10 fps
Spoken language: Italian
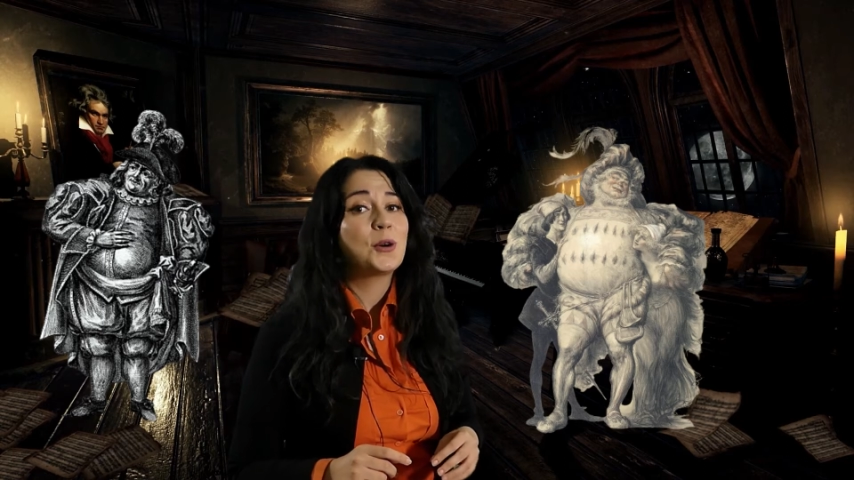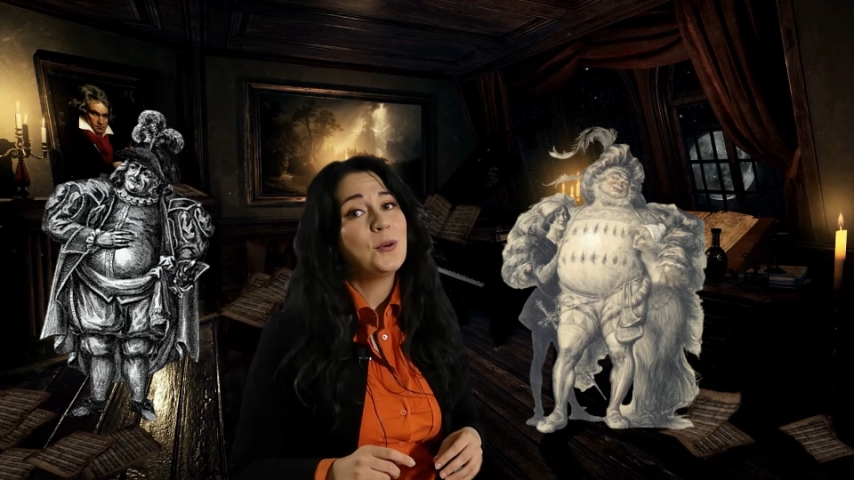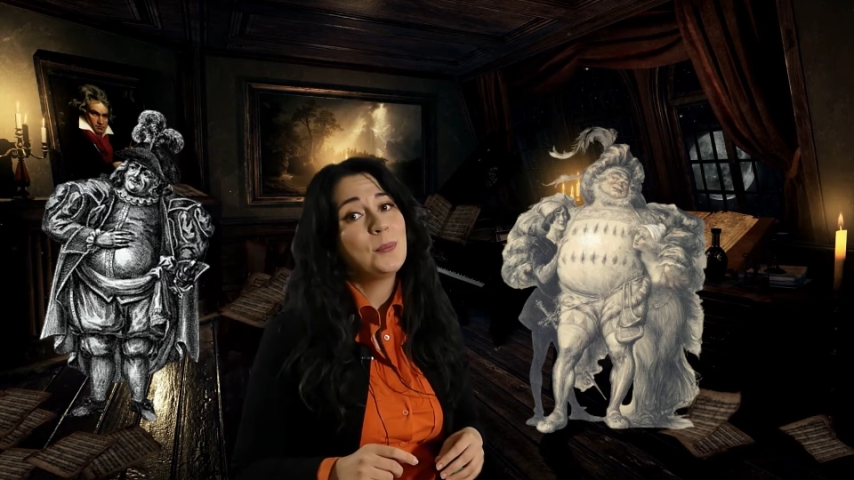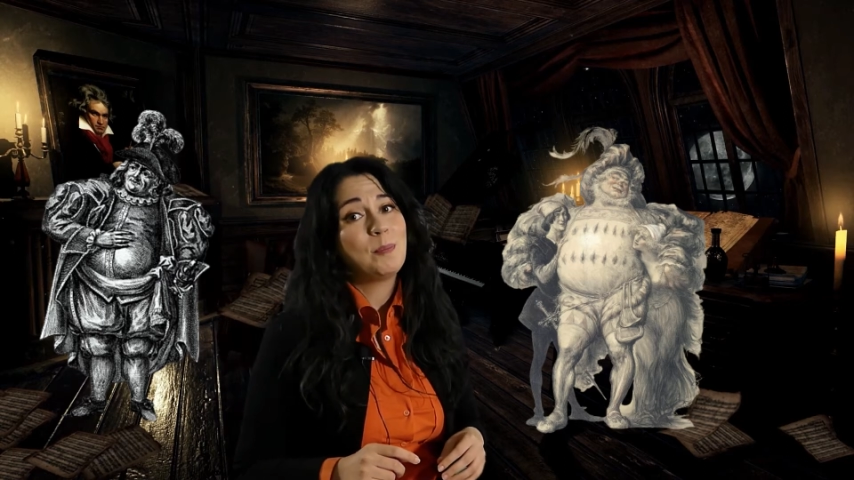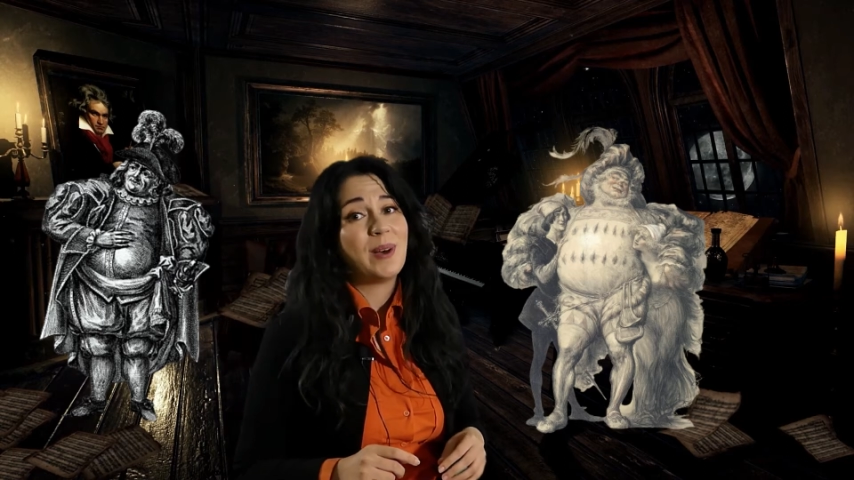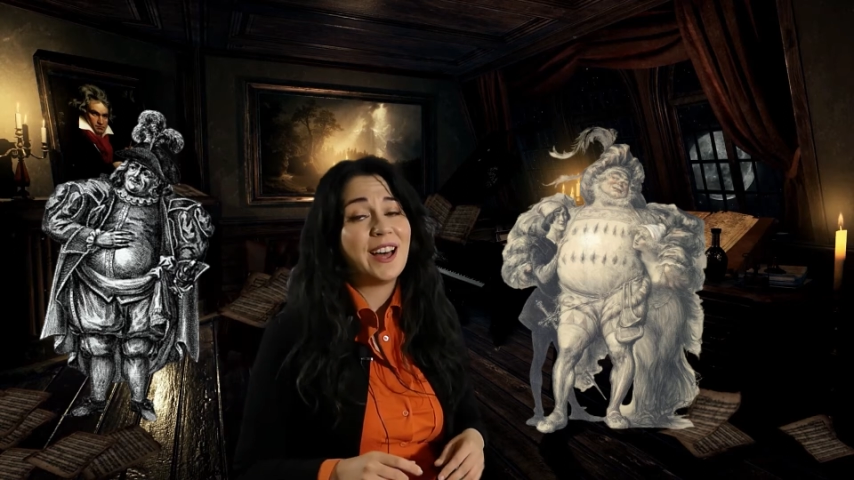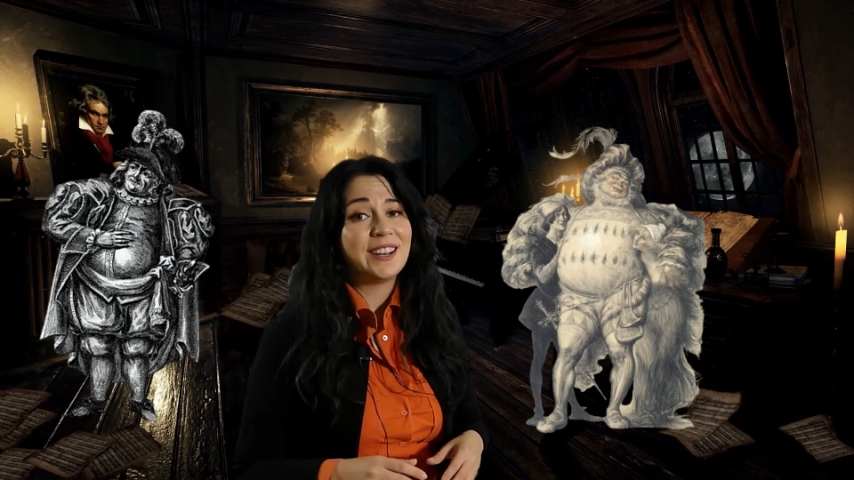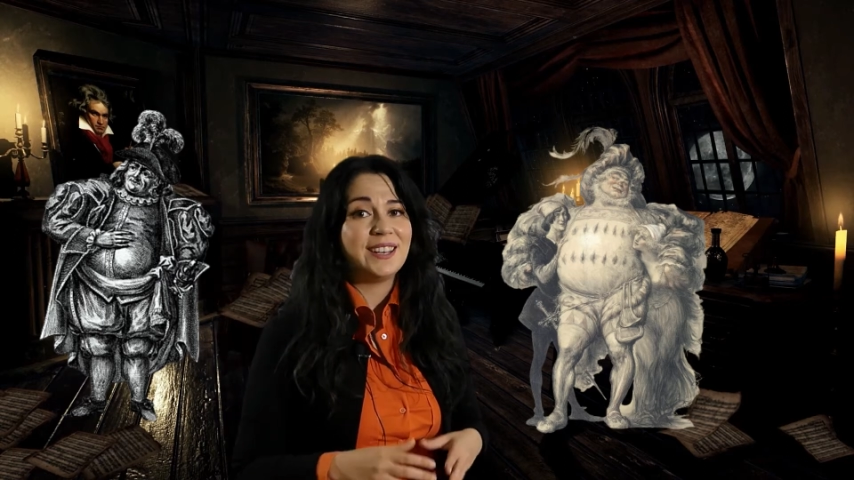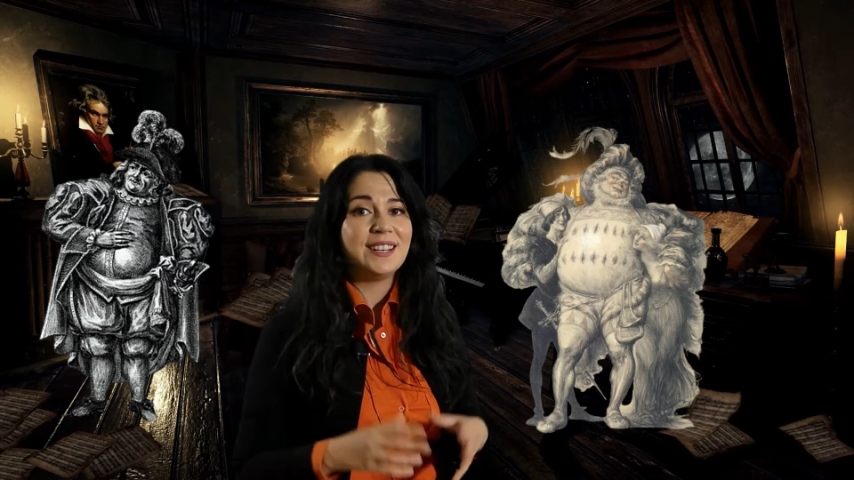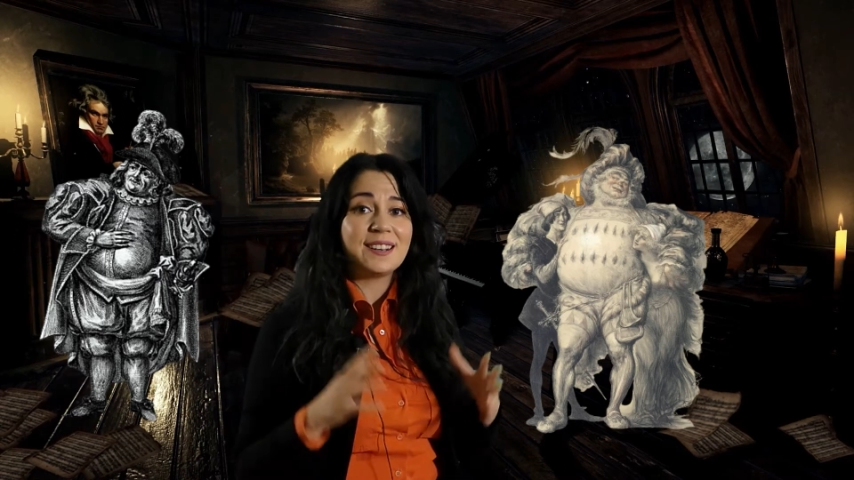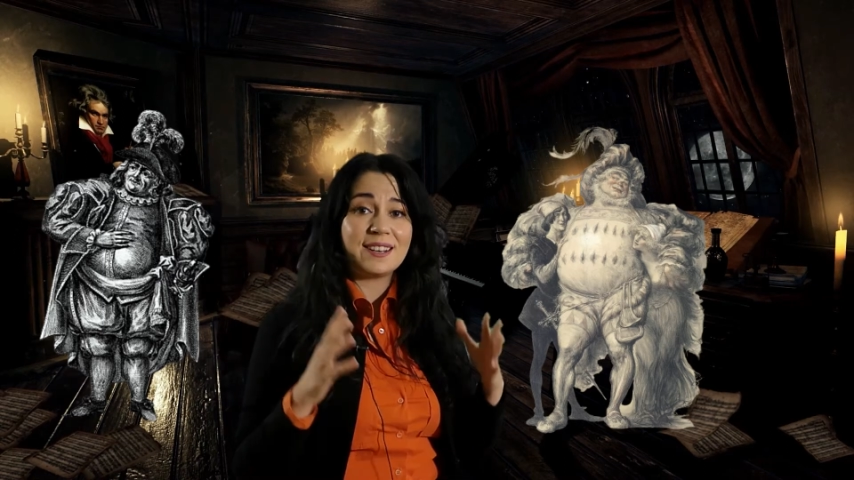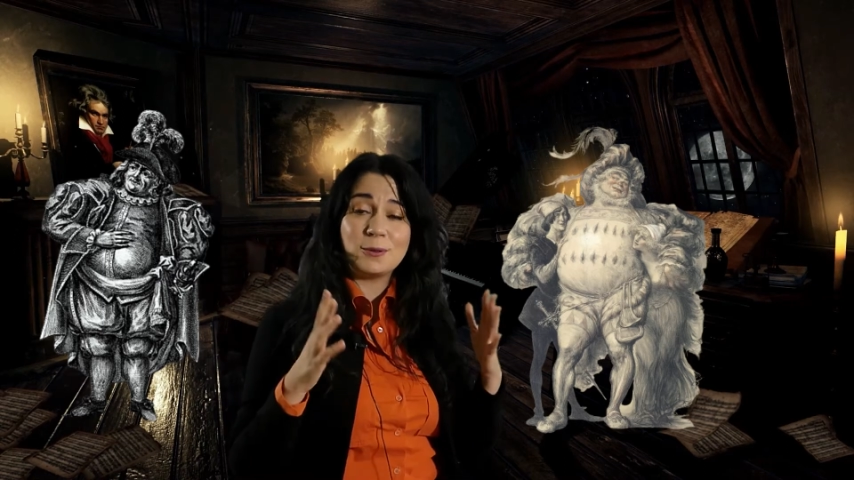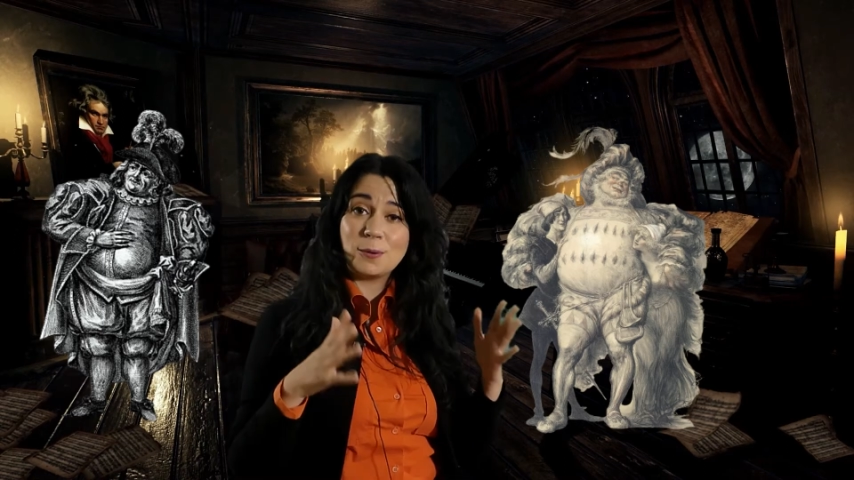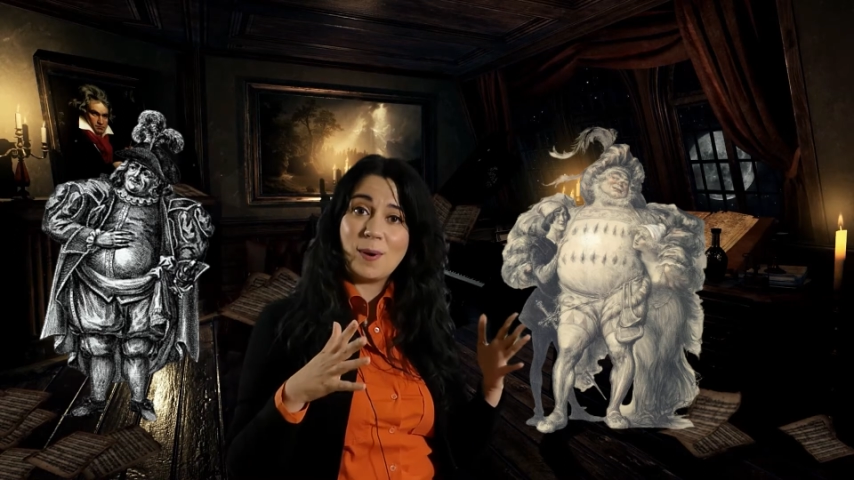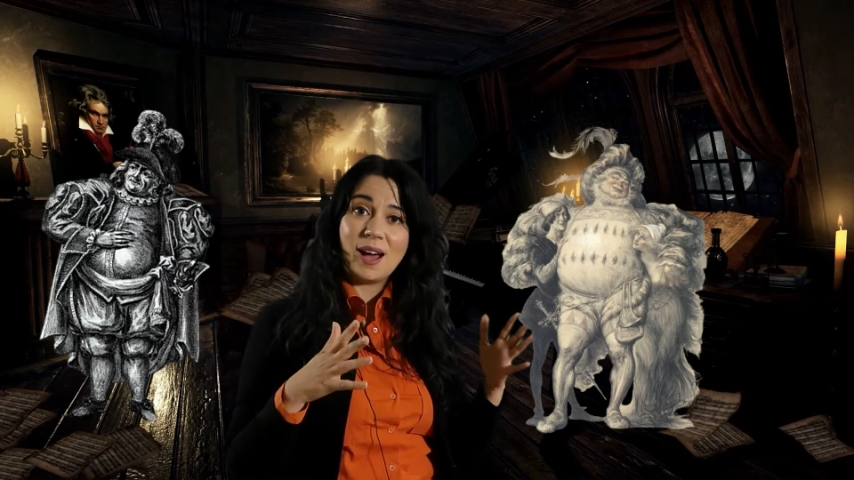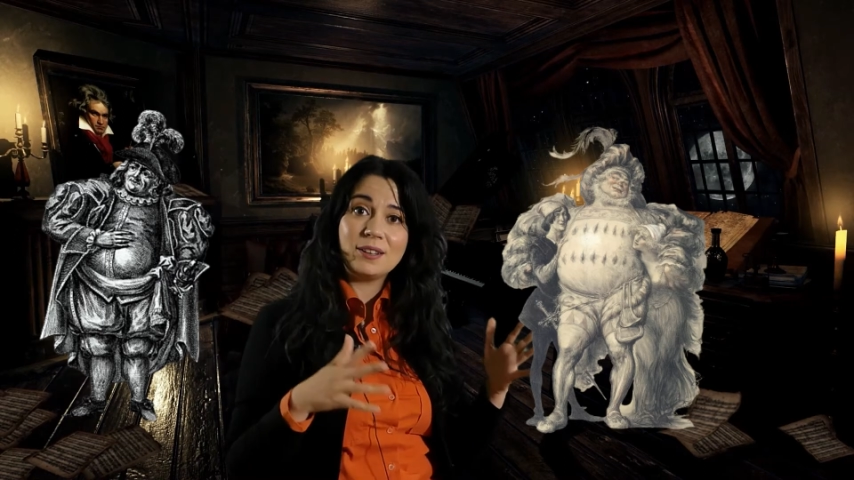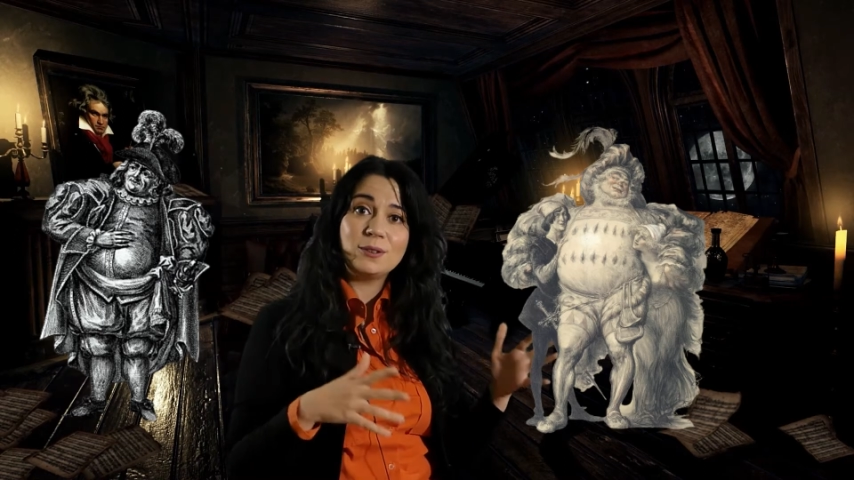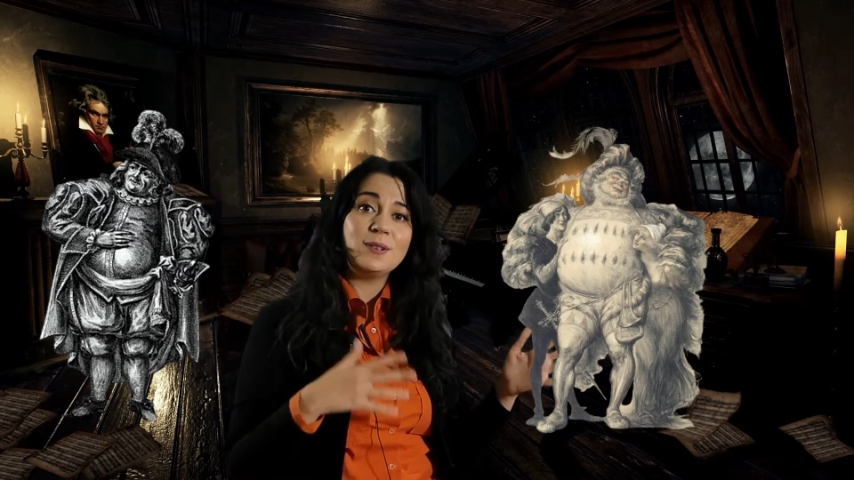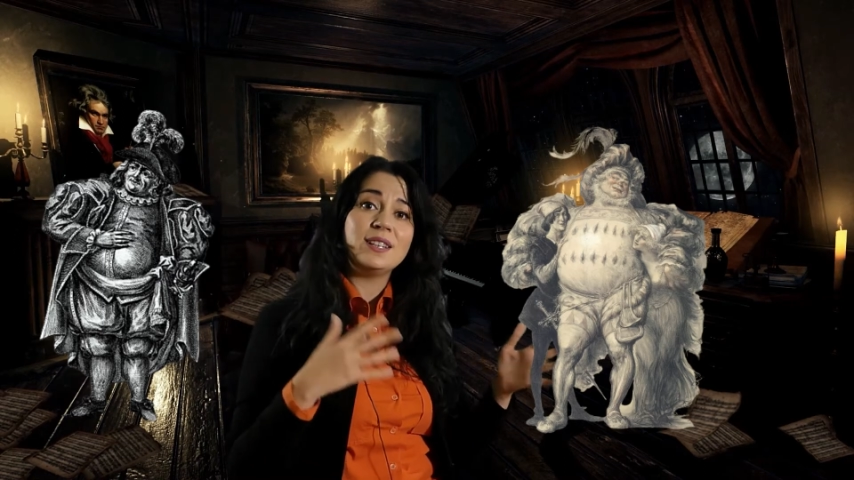compare in Enrico IV,